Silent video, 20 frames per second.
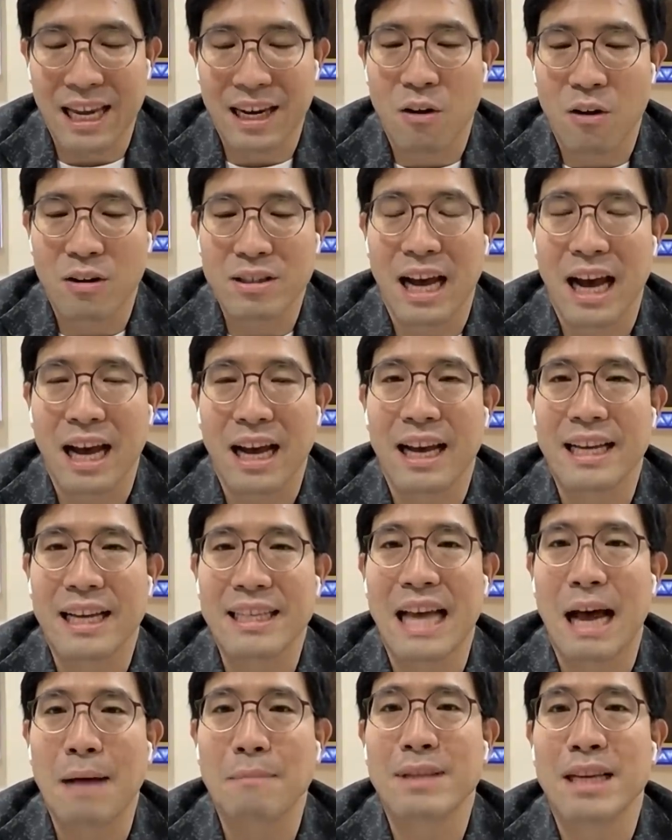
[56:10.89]
นอกจากไอ้
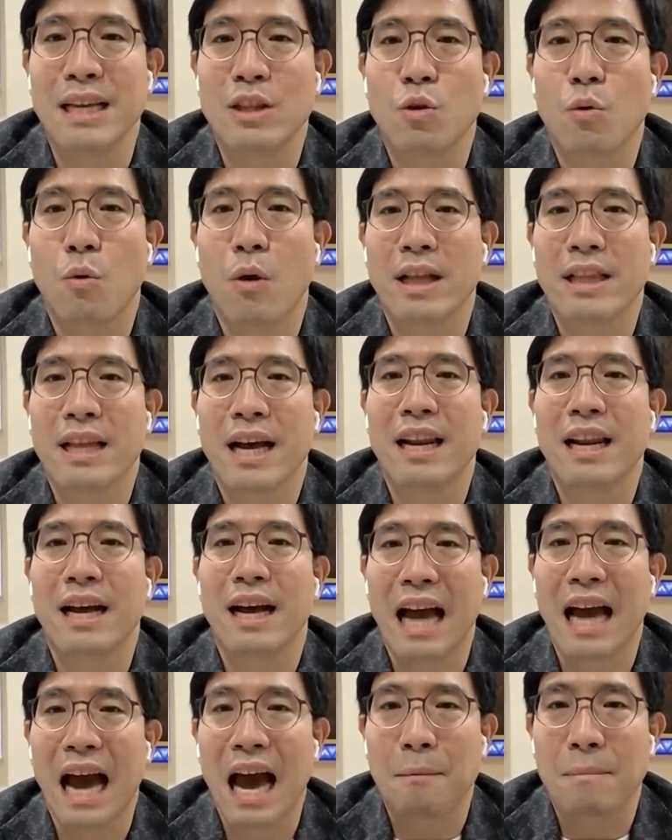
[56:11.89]
สามสี่ตัว ทั้งเรื่อ
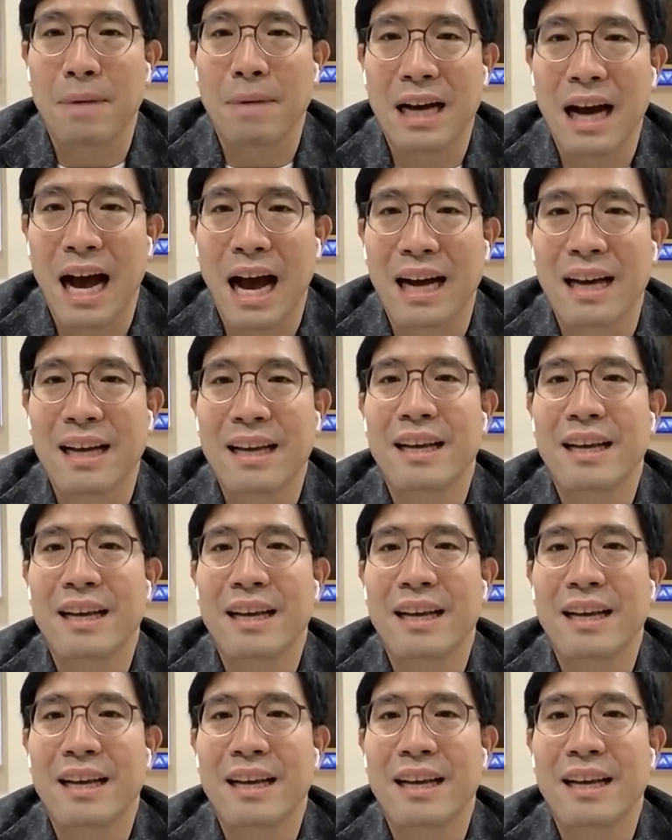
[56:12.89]
งการเมือง